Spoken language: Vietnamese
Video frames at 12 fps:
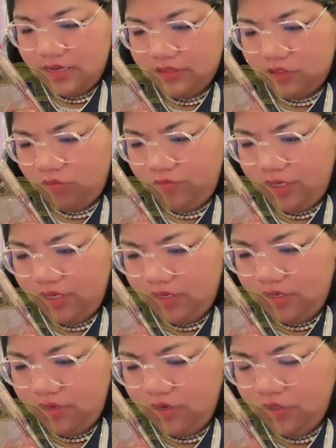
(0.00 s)
ở số
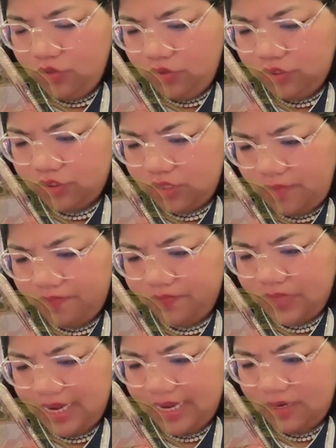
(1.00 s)
bên ở du shop
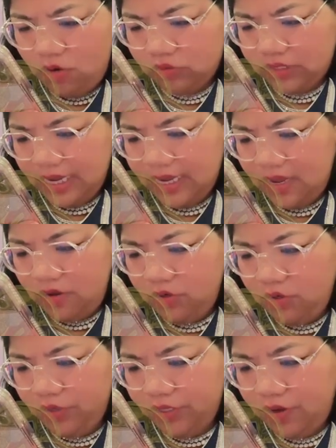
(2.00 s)
tha lột ta
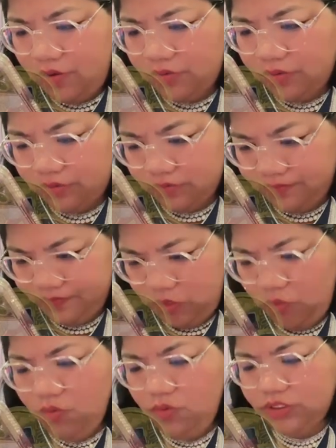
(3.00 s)
ôi lùi cồn
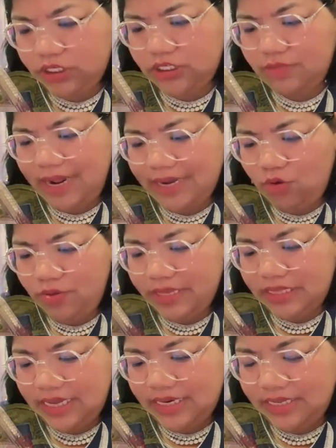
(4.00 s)
ú chẳng chặt bạn lùi
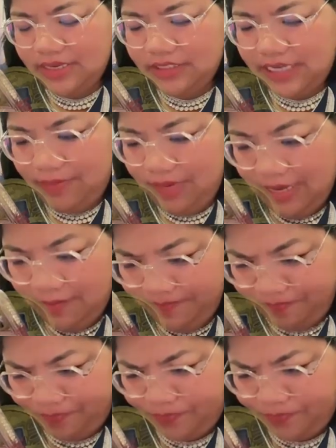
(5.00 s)
mẹ tên đấy chẳng trai mình